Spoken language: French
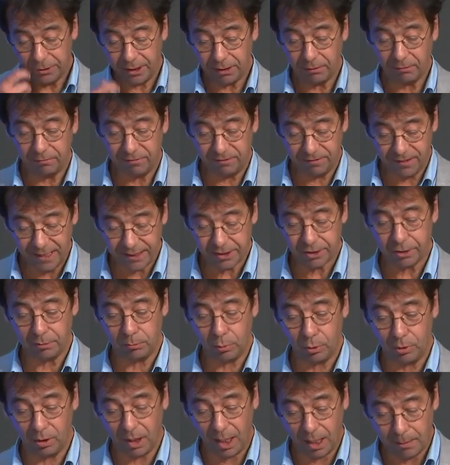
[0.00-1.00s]
merci
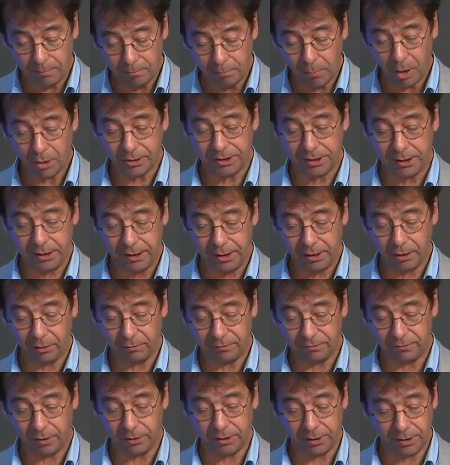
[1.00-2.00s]
à nos bailleurs
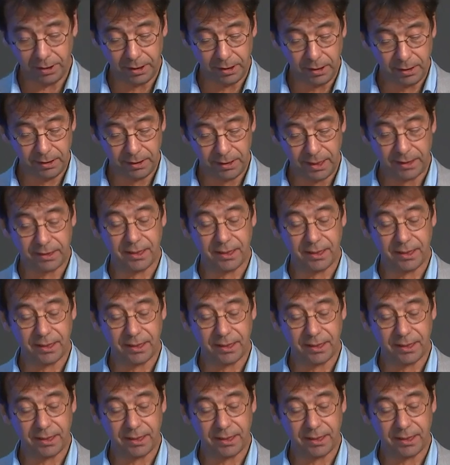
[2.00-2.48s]
qui ont donné,